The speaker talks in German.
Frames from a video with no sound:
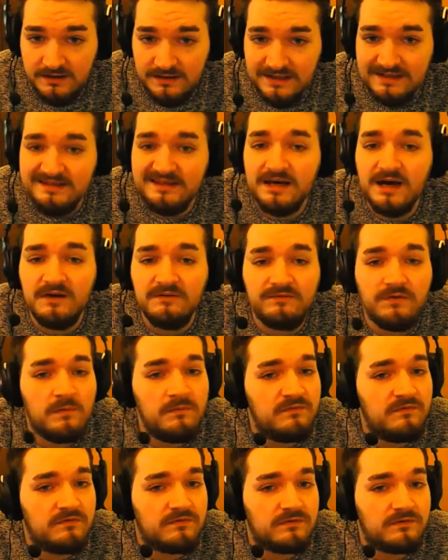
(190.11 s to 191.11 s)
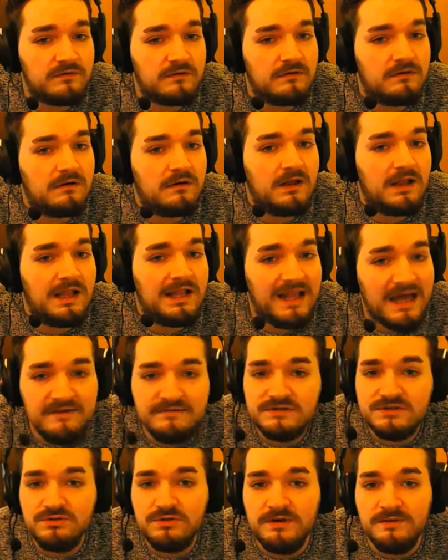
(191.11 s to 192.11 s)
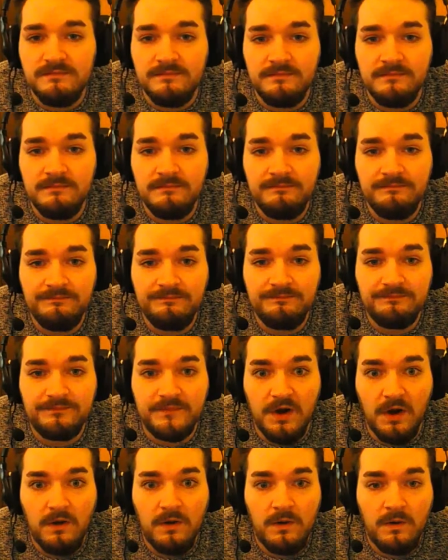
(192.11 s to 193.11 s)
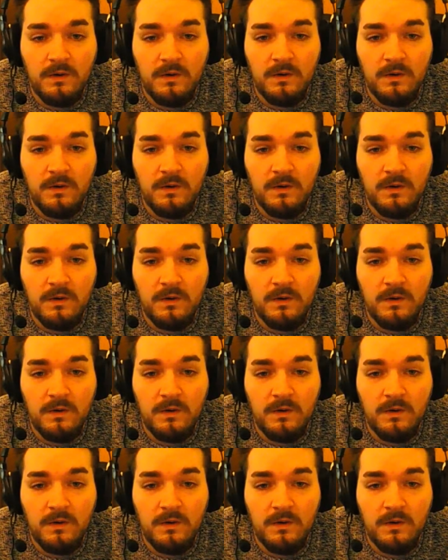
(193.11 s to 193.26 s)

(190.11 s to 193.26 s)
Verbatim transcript: GTA 5 Livestream. Ja?